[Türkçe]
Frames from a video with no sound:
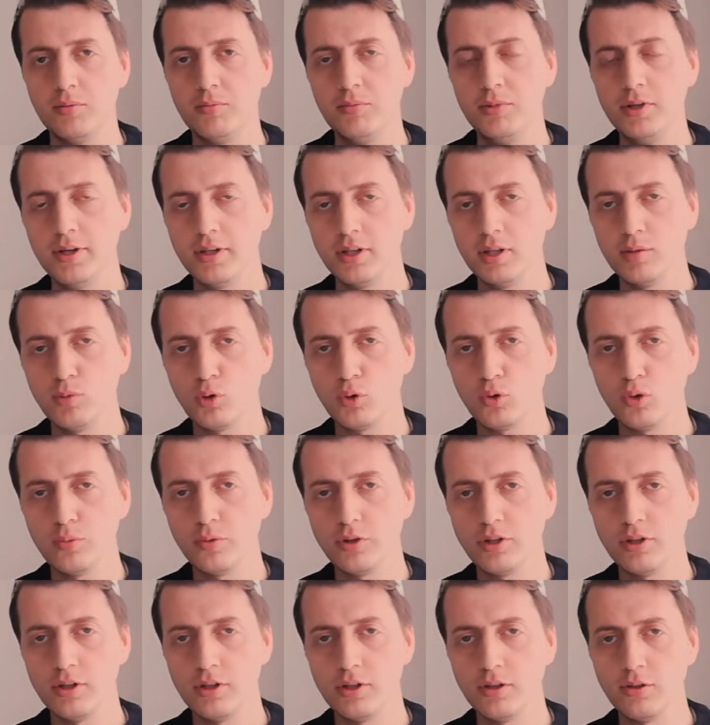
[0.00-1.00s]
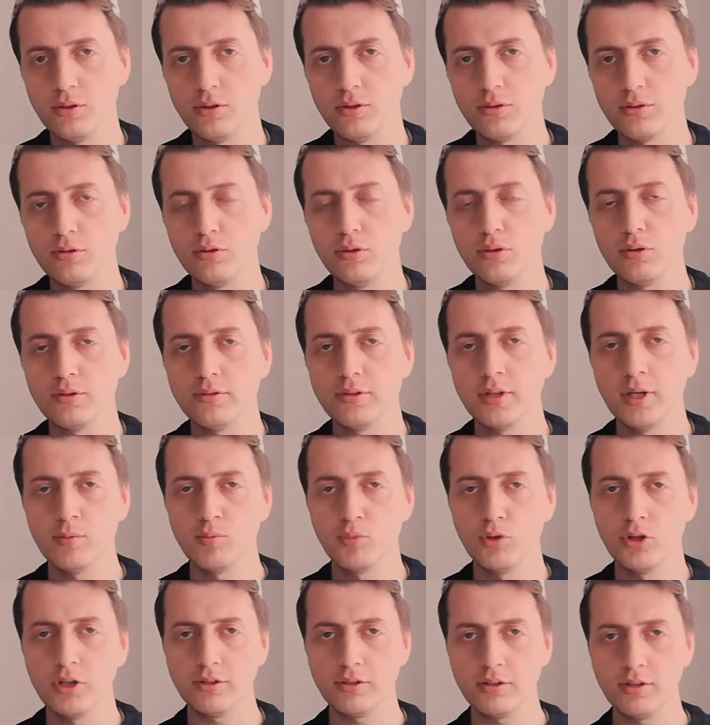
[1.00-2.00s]
bir adamı komuta ediyor. Diyor sen
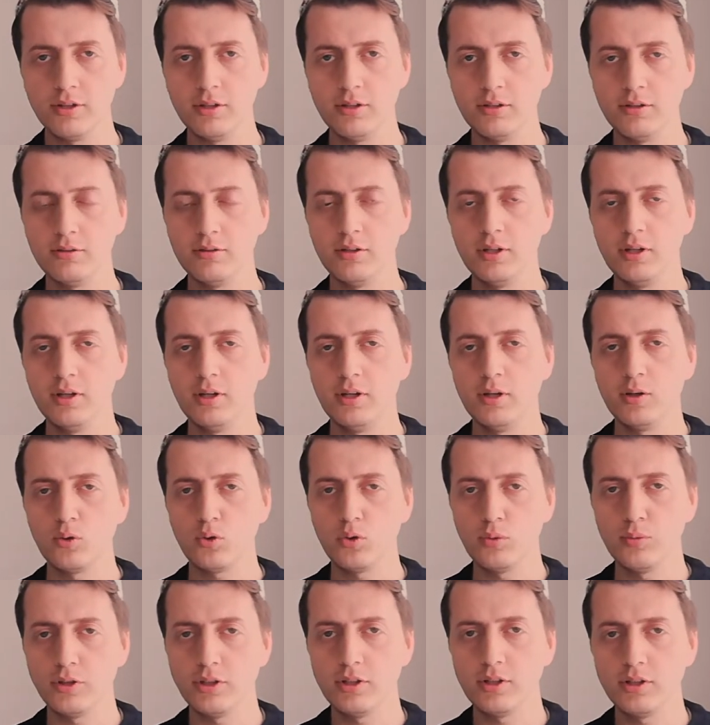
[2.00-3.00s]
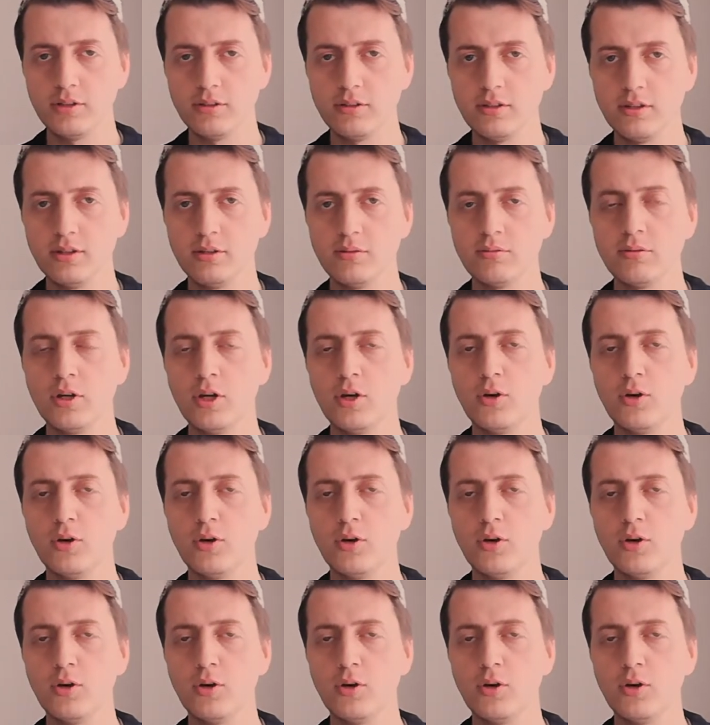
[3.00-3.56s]
bu askerin komutanısın,